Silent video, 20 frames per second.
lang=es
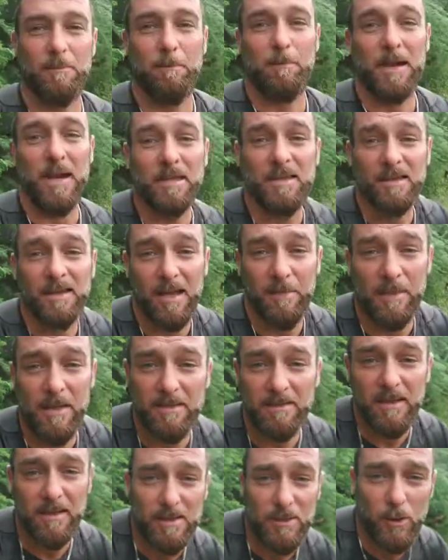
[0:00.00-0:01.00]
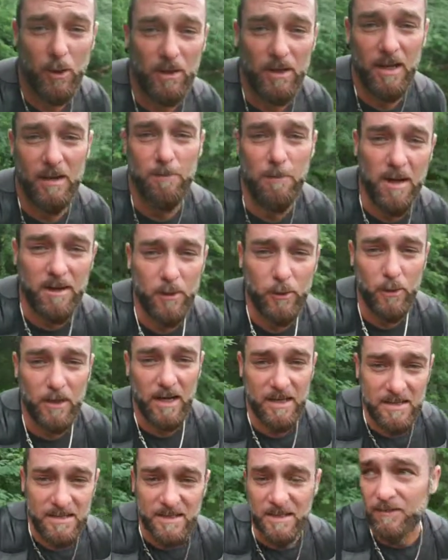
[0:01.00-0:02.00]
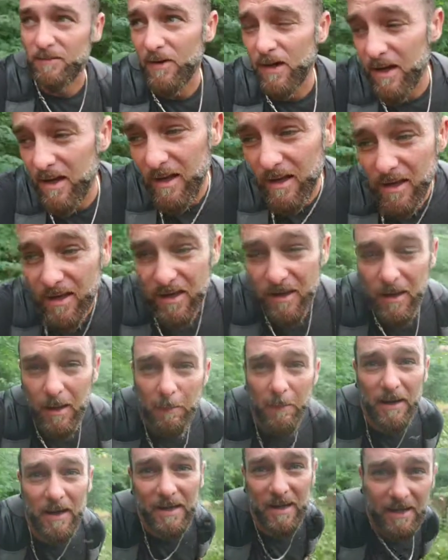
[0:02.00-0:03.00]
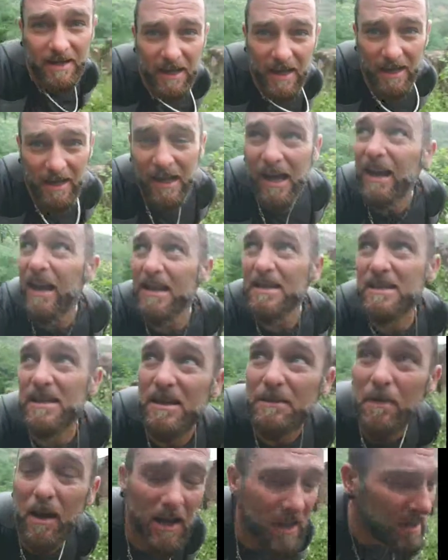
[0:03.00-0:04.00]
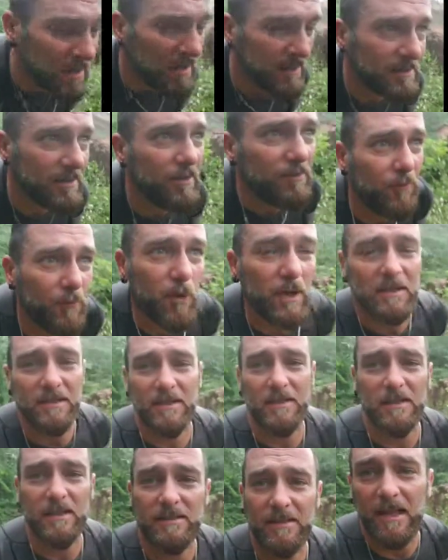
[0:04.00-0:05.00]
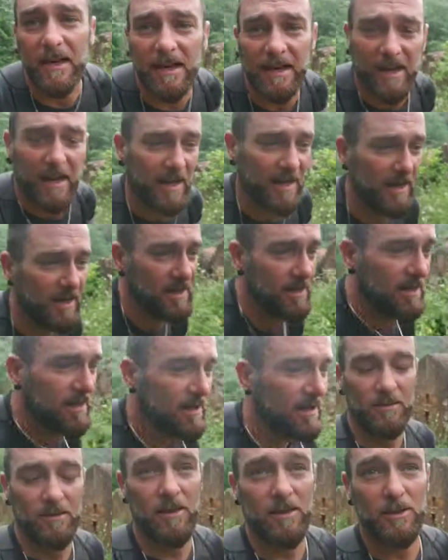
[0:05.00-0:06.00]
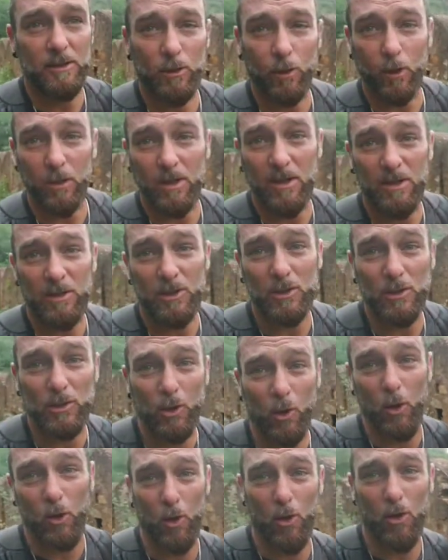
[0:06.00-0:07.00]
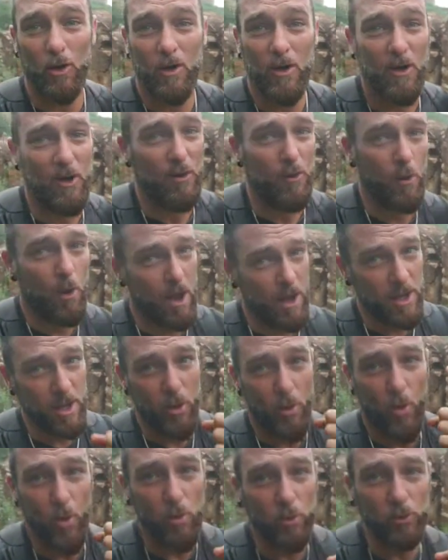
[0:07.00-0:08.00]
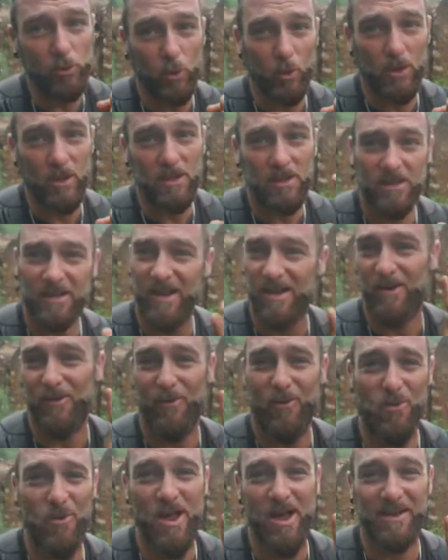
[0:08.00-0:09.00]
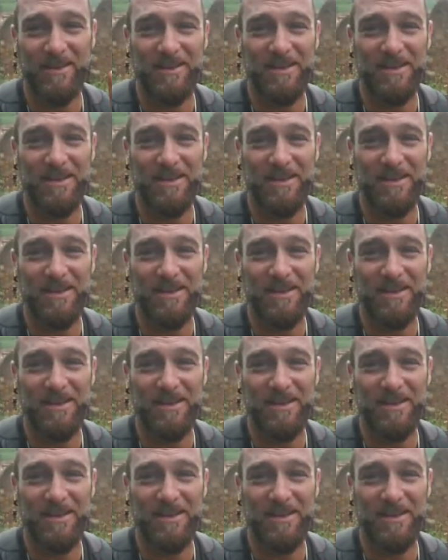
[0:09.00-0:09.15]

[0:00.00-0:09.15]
Prácticamente estoy en el medio de la selva para llegar a la cima del fuerte de Taragat. Y estoy solo. No hay un turista, una